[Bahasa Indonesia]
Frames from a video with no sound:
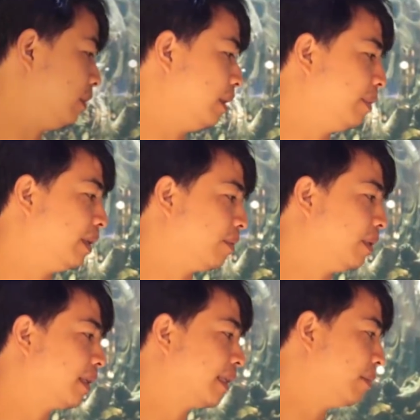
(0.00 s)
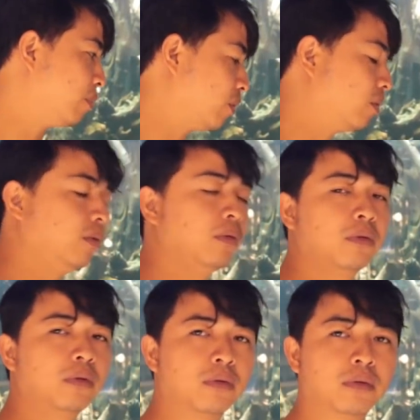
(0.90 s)
udah bener-bener diplot
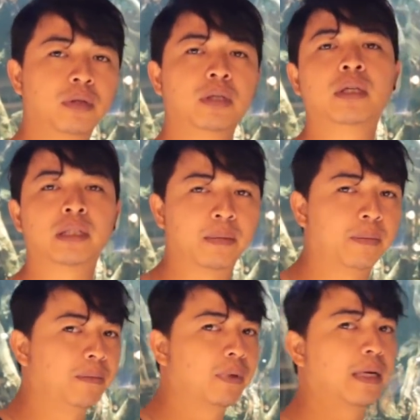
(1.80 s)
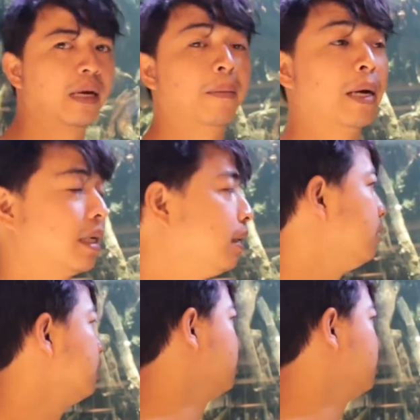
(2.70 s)
untuk tempat berenang pari